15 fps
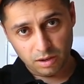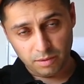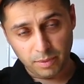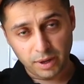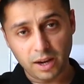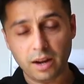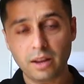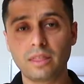
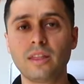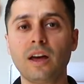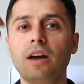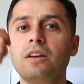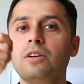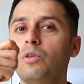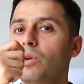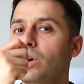المكان
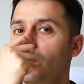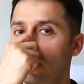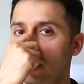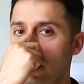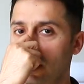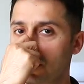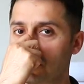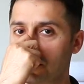الثاني هو
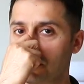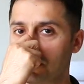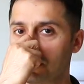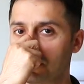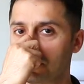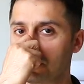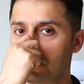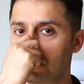الخشم
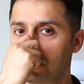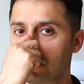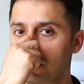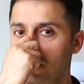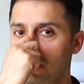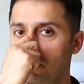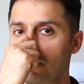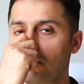
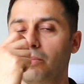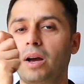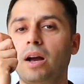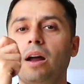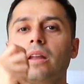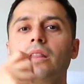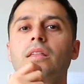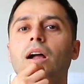
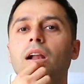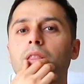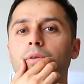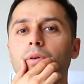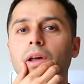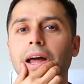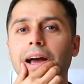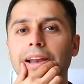المكان
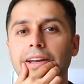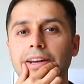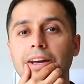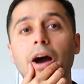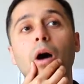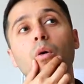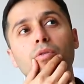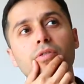الثالث هو الحلق
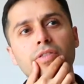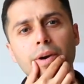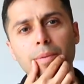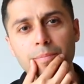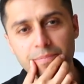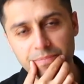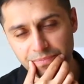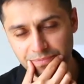أو
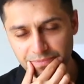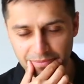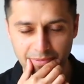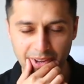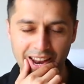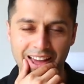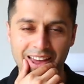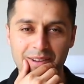فم
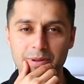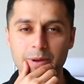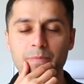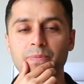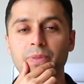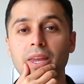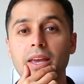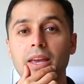بالعربي
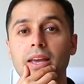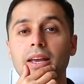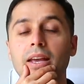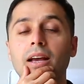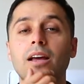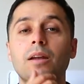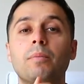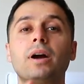
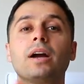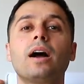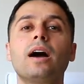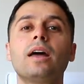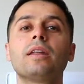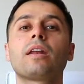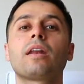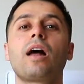
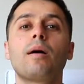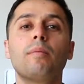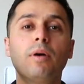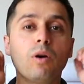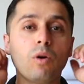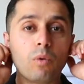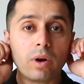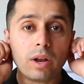المكان
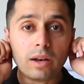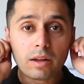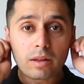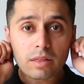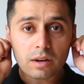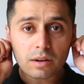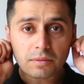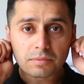الرابع هو
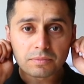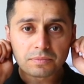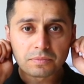الإذن